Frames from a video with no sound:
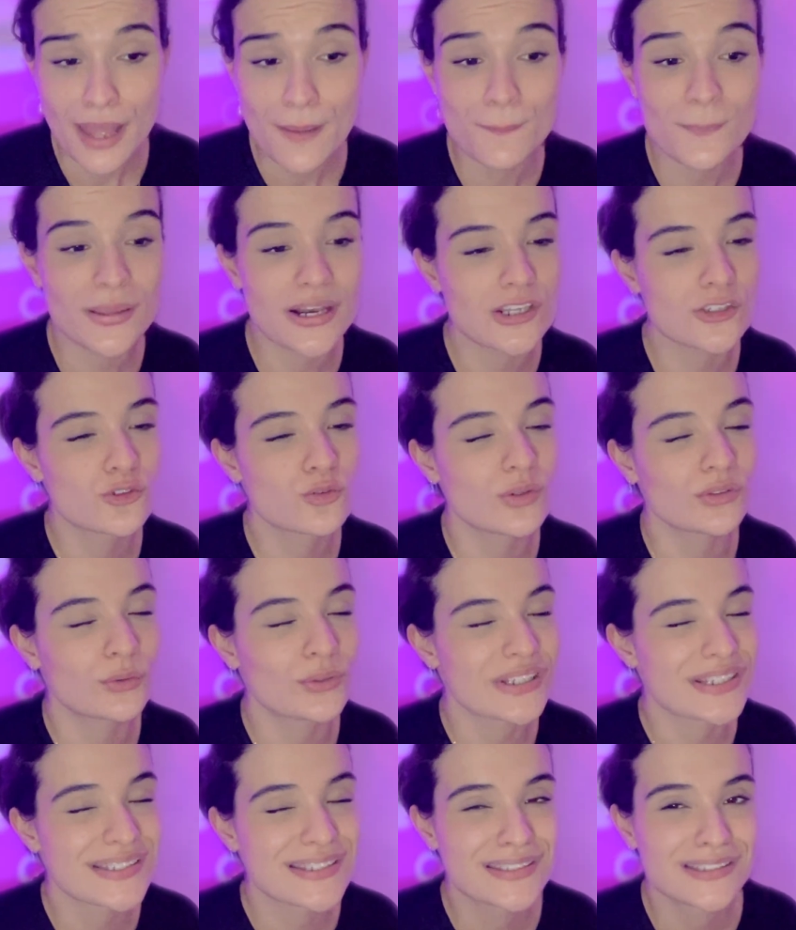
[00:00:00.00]
Pela sua
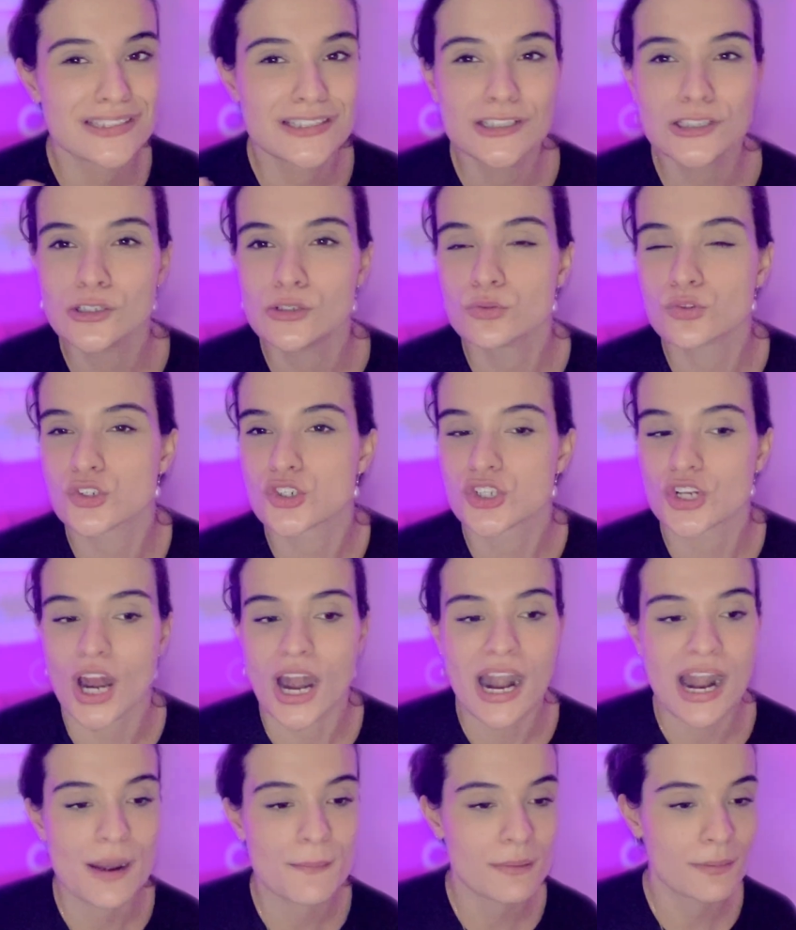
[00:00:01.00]
atuação,
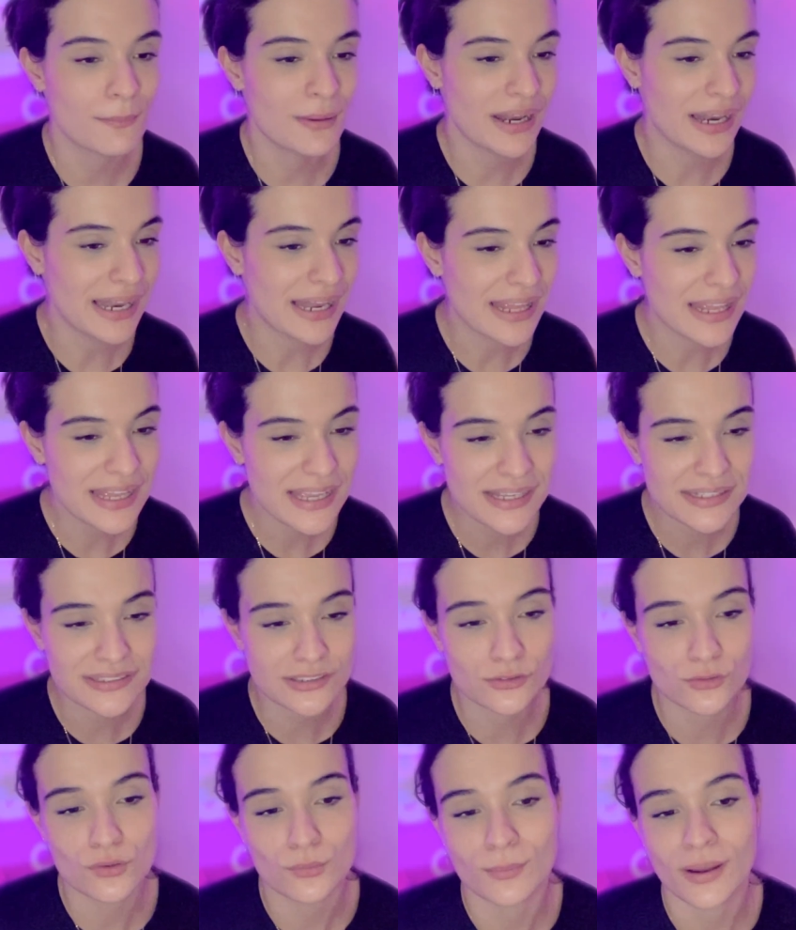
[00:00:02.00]
charme, beleza
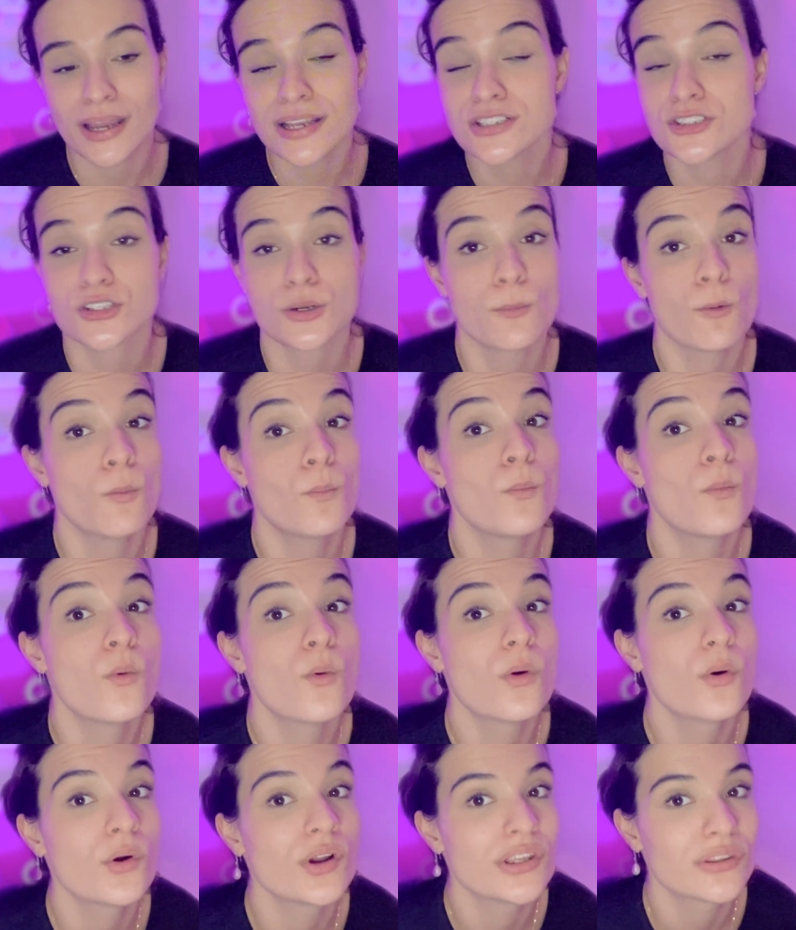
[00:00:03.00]
e tudo mais, chamou
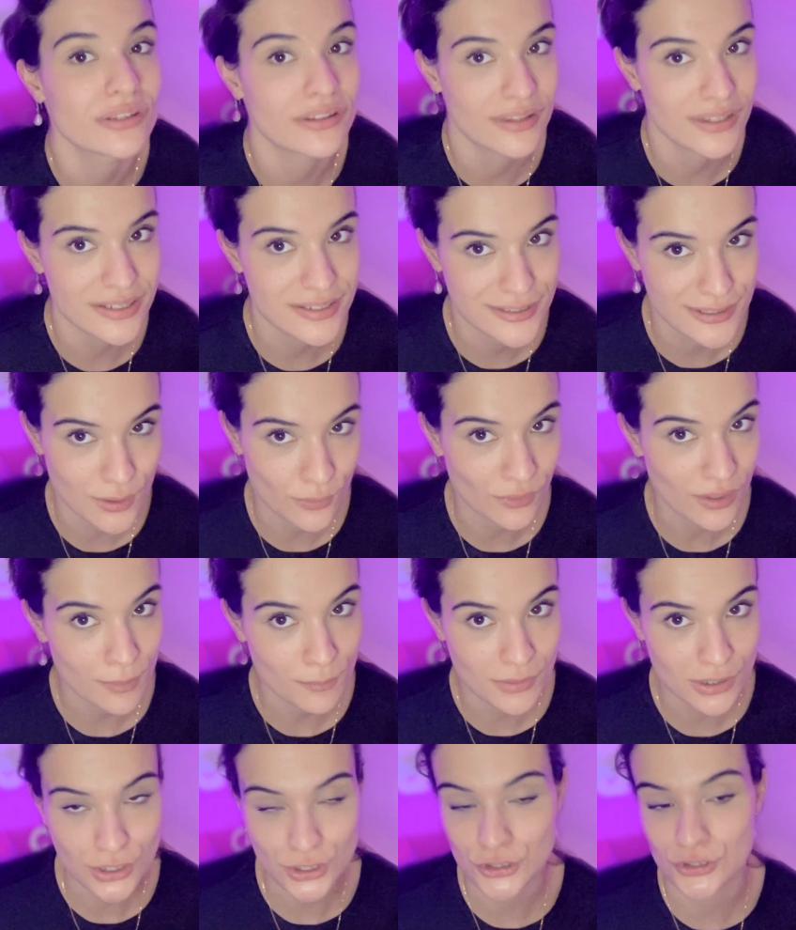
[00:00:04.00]
muito a atenção da
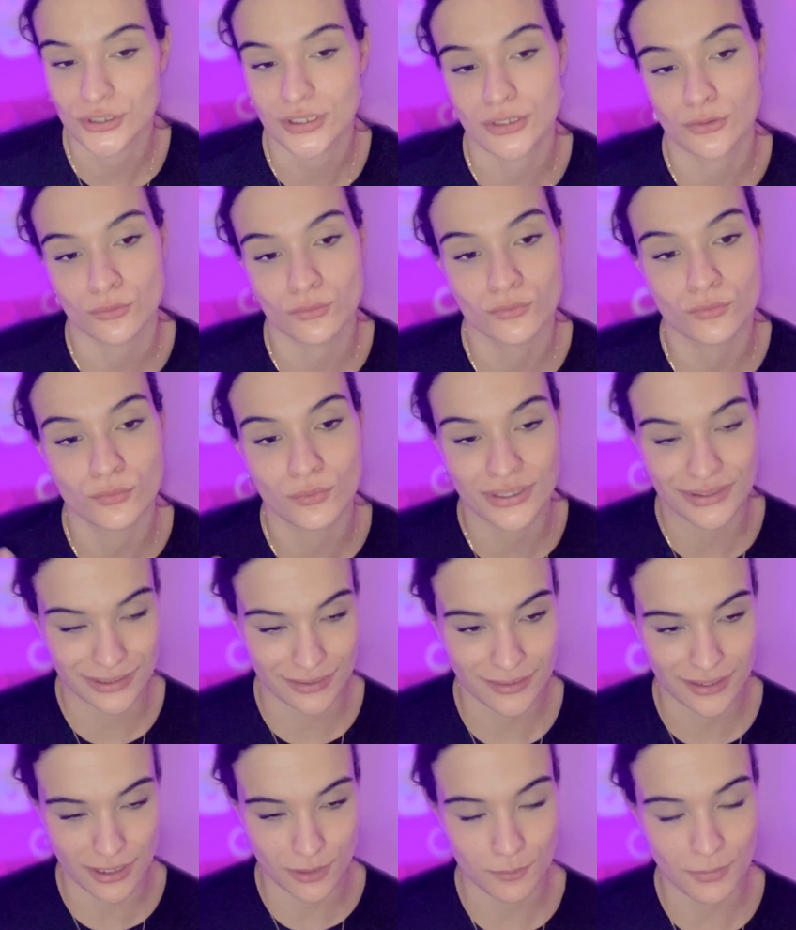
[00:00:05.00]
mídia, né, do
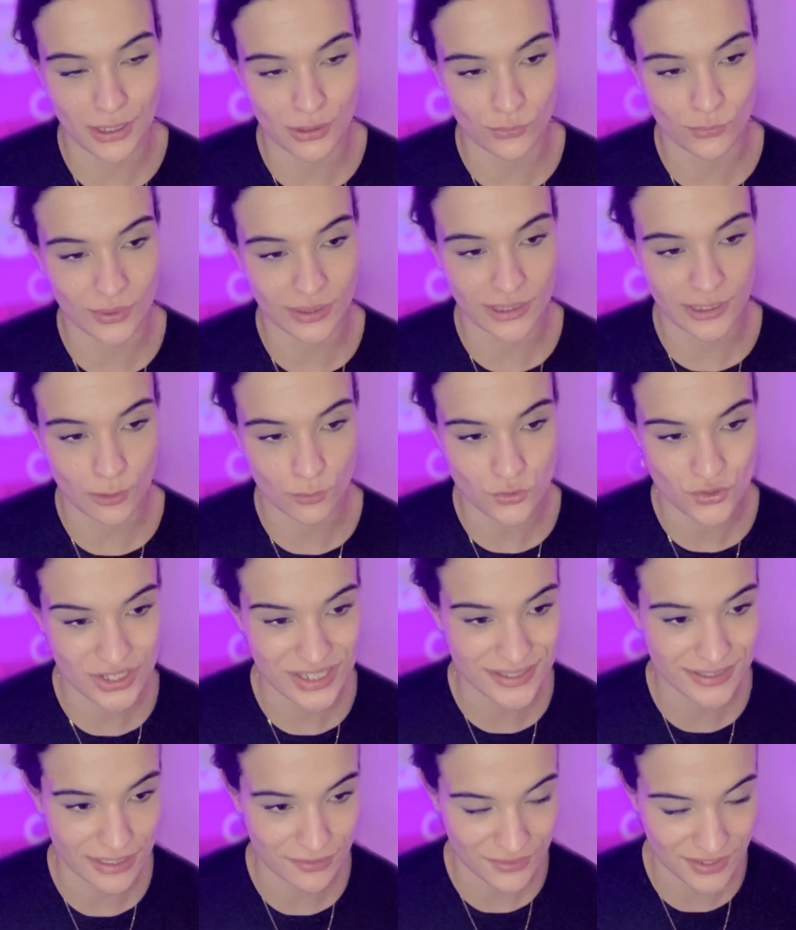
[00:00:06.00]
entretenimento ali onde
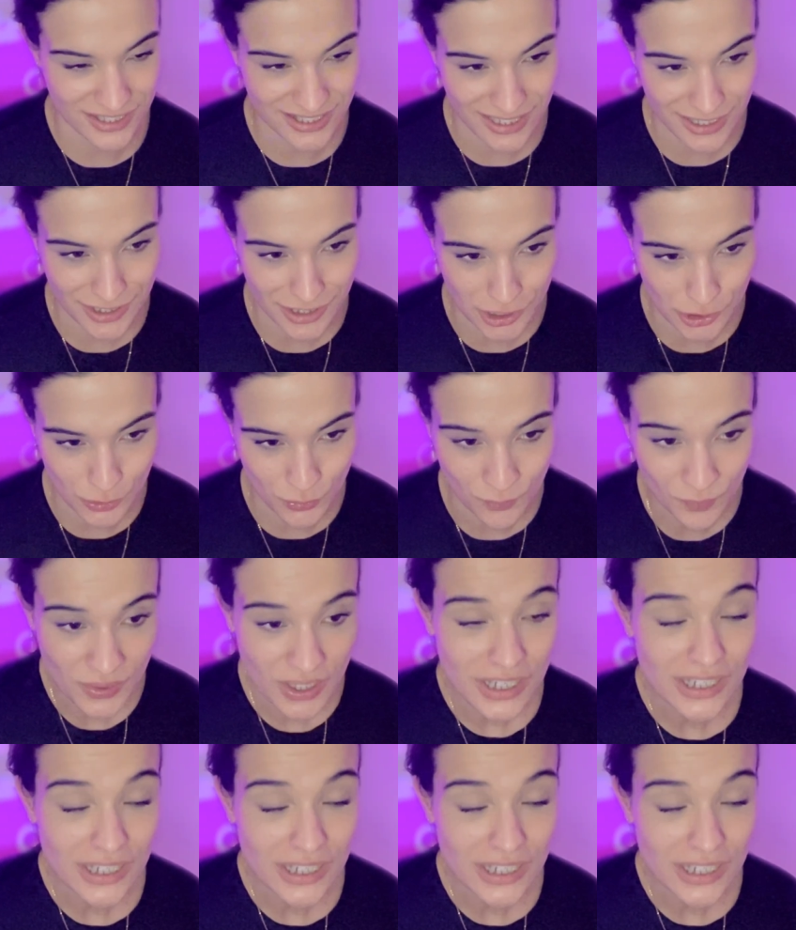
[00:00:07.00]
ele estava inserido.